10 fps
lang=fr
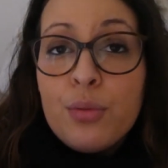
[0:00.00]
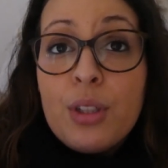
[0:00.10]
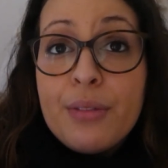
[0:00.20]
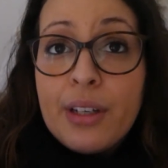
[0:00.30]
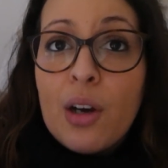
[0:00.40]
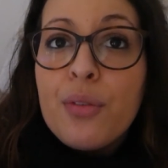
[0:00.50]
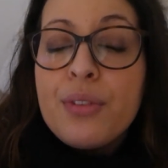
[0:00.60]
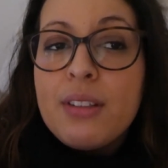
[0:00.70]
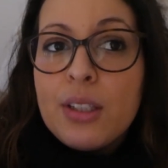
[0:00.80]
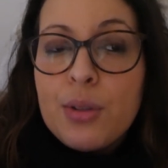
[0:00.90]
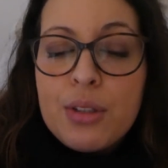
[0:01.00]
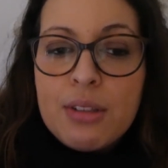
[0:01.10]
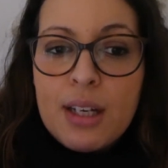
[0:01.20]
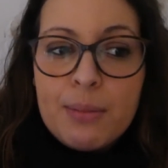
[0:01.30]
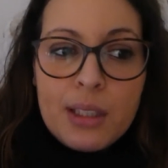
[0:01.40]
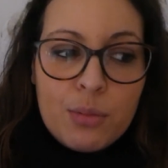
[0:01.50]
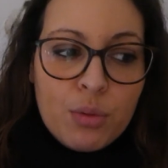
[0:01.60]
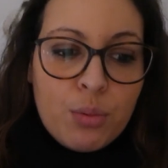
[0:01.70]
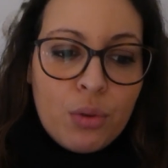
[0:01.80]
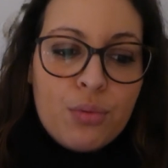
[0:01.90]
vous les verrez en vidéo et ce sera peut-être
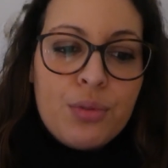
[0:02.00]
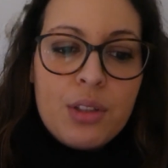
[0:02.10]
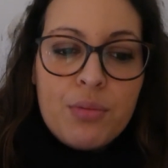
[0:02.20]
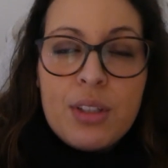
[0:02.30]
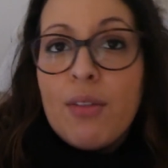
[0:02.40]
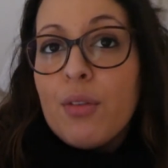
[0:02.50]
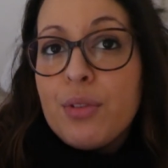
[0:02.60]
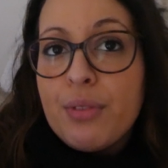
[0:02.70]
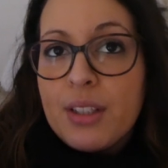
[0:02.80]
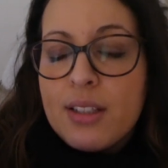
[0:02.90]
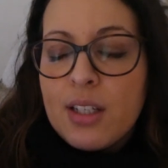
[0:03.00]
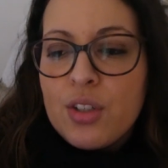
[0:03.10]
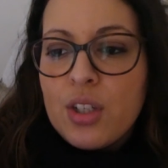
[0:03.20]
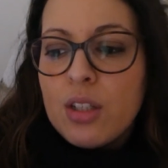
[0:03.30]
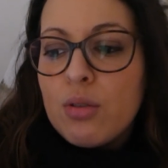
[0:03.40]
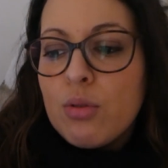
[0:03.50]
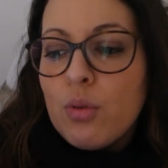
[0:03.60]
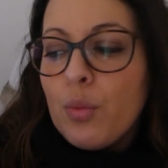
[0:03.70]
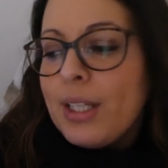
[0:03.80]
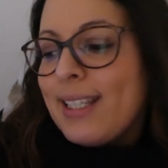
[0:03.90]
mieux pour vous si vous avez envie de faire des achats ce
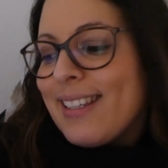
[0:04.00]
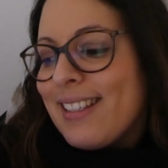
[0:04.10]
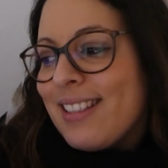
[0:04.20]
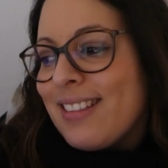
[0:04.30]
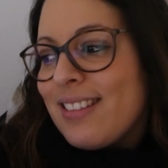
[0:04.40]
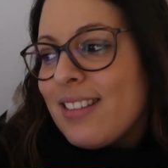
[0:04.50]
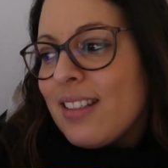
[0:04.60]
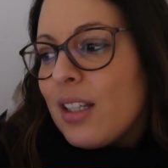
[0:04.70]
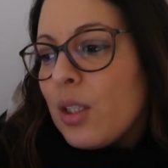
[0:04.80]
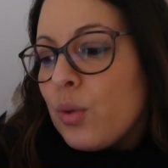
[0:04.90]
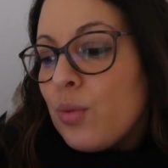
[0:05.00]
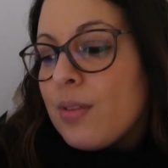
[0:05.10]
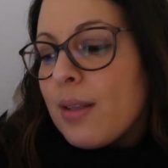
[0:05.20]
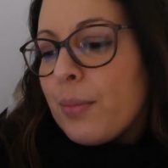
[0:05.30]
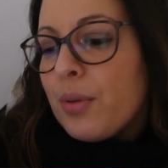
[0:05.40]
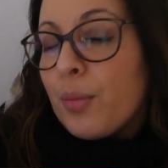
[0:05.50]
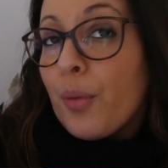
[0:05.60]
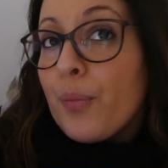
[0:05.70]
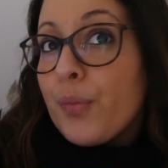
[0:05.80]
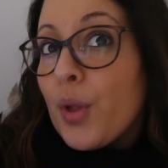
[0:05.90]
week-end. Tout
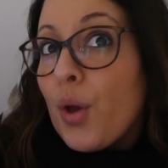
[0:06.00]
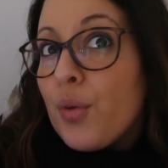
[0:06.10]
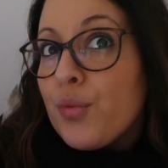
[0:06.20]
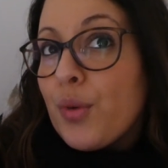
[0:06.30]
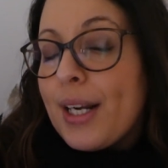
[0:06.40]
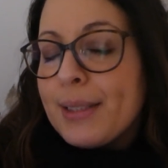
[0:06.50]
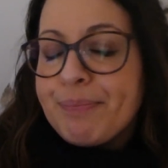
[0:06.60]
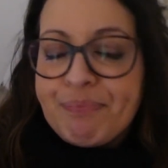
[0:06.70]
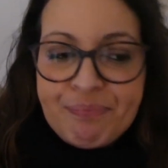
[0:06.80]
simplement. Voilà.